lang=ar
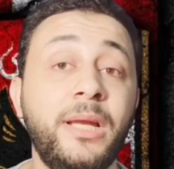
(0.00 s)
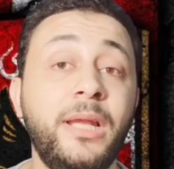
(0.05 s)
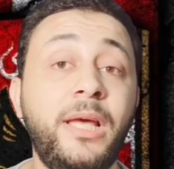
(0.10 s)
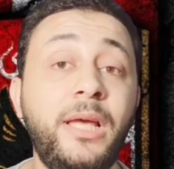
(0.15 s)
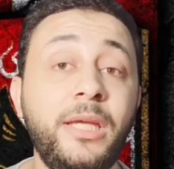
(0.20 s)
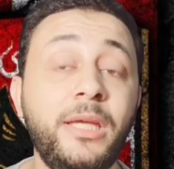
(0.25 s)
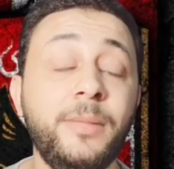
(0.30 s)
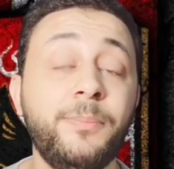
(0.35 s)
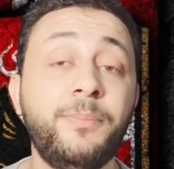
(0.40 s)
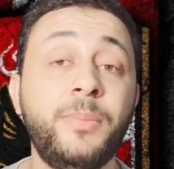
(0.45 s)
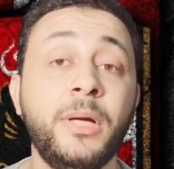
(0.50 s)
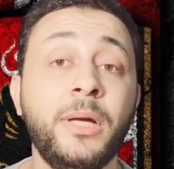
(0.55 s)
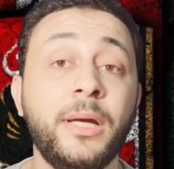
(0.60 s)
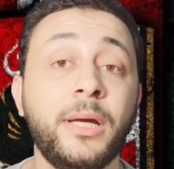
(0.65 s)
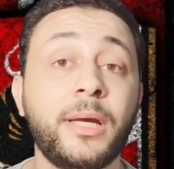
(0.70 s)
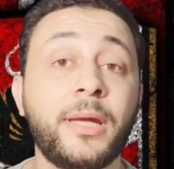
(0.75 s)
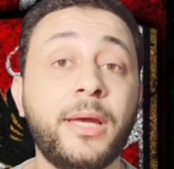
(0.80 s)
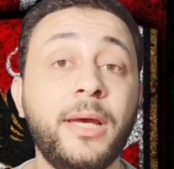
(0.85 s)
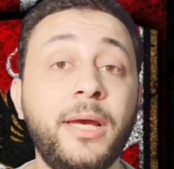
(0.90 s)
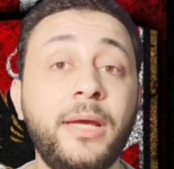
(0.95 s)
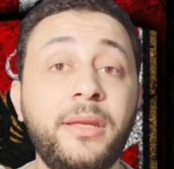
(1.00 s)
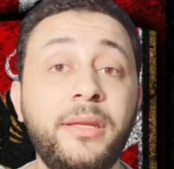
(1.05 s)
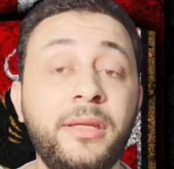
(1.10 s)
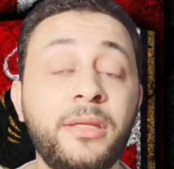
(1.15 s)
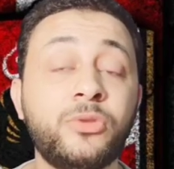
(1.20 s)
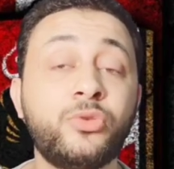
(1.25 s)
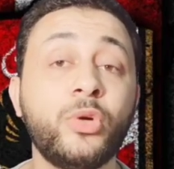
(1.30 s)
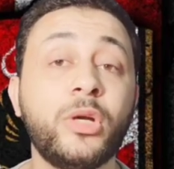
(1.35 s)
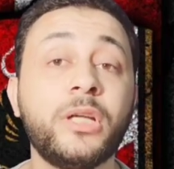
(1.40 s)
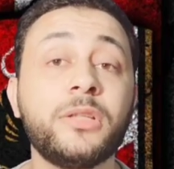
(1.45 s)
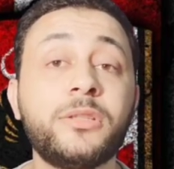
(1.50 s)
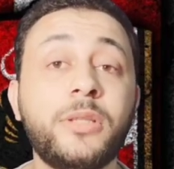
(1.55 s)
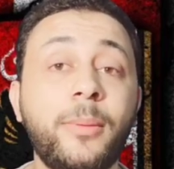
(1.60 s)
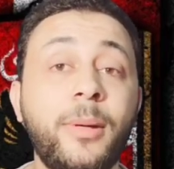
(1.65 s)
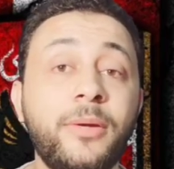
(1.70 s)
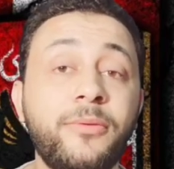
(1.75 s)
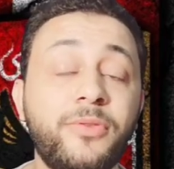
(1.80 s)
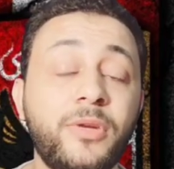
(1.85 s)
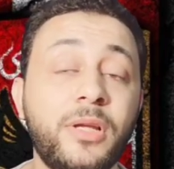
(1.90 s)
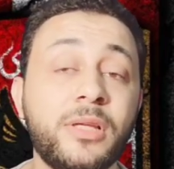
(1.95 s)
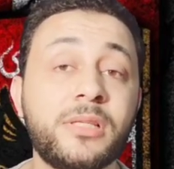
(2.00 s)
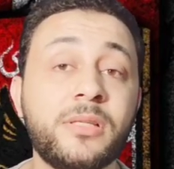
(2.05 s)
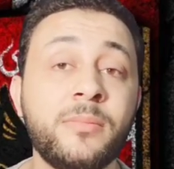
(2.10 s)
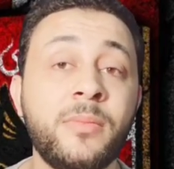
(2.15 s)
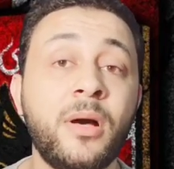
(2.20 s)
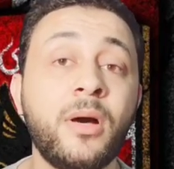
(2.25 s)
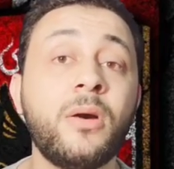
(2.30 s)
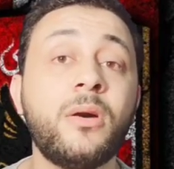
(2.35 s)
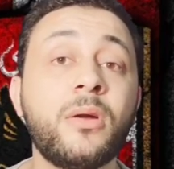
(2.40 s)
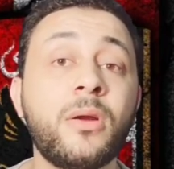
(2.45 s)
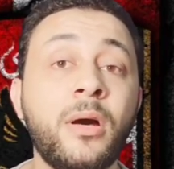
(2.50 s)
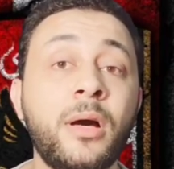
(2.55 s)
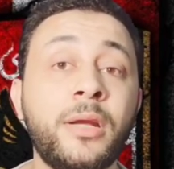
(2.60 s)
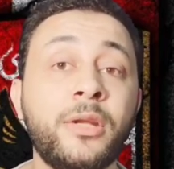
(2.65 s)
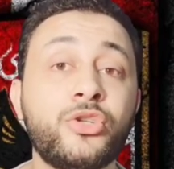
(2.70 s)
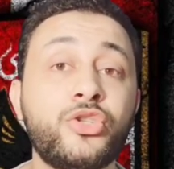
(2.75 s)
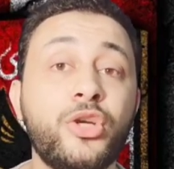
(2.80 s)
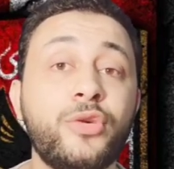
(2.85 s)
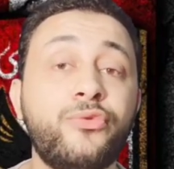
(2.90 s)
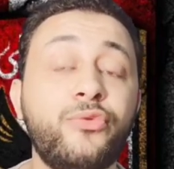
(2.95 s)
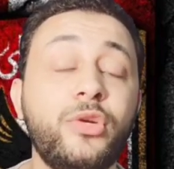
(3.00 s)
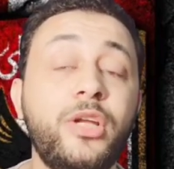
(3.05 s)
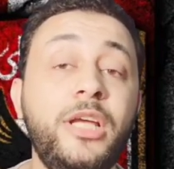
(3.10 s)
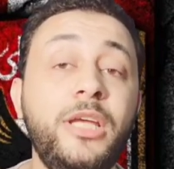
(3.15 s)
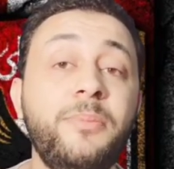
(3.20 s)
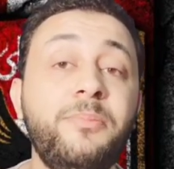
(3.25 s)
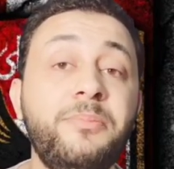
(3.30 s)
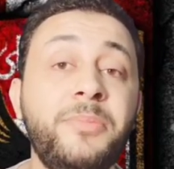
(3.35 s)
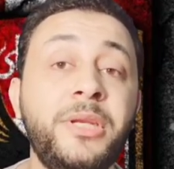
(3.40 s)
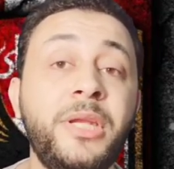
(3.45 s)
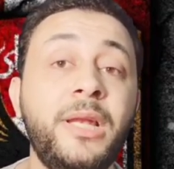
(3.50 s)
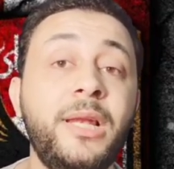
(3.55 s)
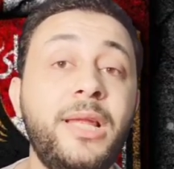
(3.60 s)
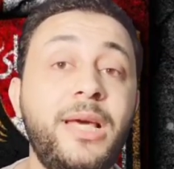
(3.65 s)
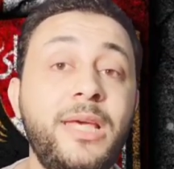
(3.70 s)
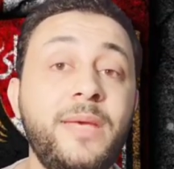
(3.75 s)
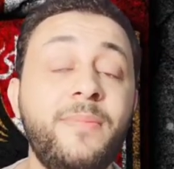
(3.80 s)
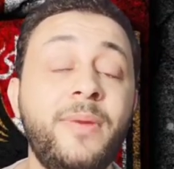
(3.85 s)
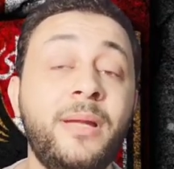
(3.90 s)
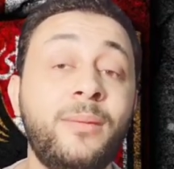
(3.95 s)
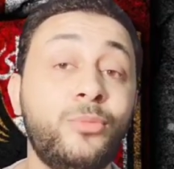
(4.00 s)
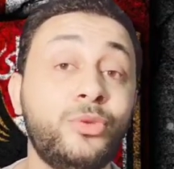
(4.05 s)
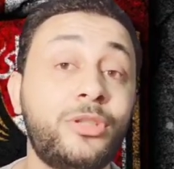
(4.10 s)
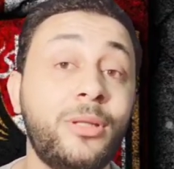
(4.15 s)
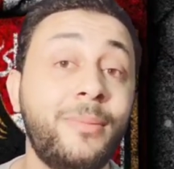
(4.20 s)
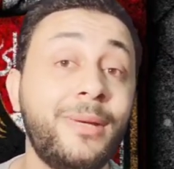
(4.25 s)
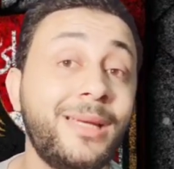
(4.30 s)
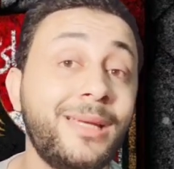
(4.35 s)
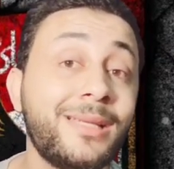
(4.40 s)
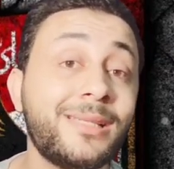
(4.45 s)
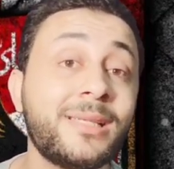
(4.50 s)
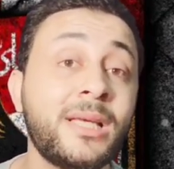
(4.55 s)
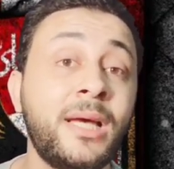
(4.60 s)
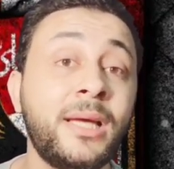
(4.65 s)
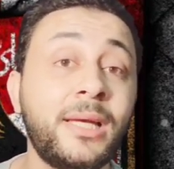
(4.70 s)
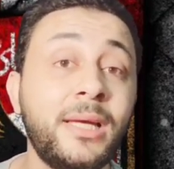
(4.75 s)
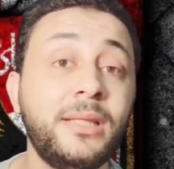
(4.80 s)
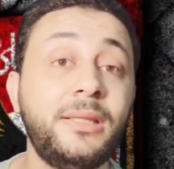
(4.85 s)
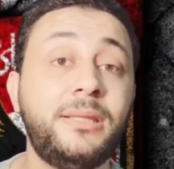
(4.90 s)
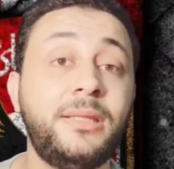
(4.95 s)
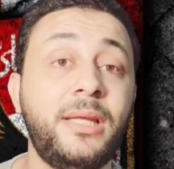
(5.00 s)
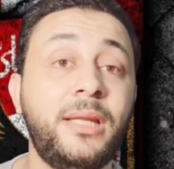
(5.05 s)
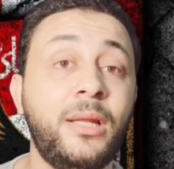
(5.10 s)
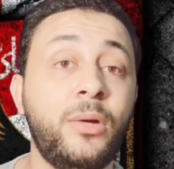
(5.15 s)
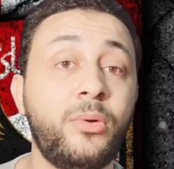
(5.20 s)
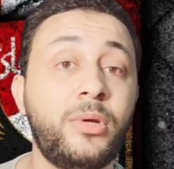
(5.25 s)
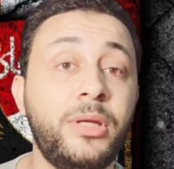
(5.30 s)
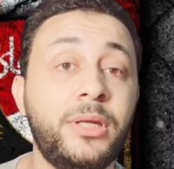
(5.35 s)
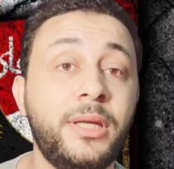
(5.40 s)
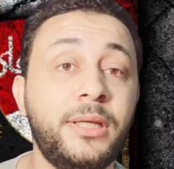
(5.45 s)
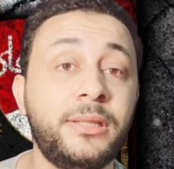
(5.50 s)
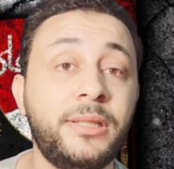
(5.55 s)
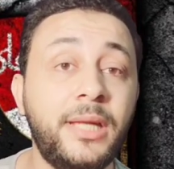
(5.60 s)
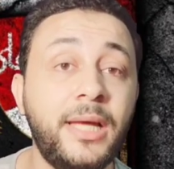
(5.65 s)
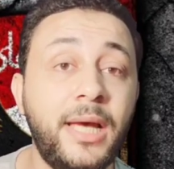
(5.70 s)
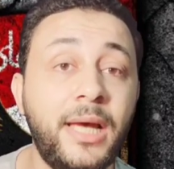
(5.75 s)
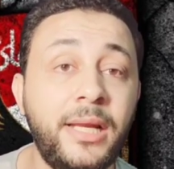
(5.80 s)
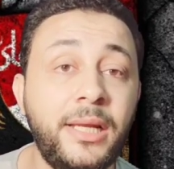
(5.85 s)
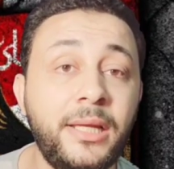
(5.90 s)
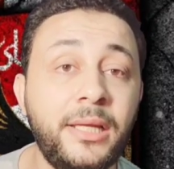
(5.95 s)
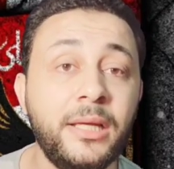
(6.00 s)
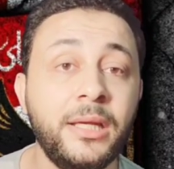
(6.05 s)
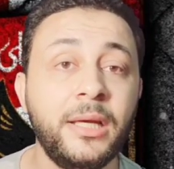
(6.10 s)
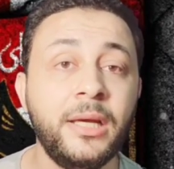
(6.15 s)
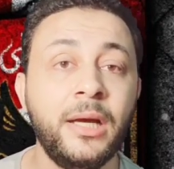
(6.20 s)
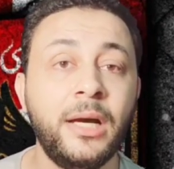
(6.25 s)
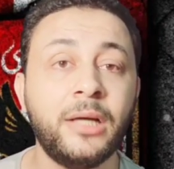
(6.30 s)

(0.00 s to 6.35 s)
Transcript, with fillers: لعيب غاني اتولد طبعا في العاصمه اكرا انا شايفه لعيب من اللعيبه المتميزه جدا لو جه النادي الاهلي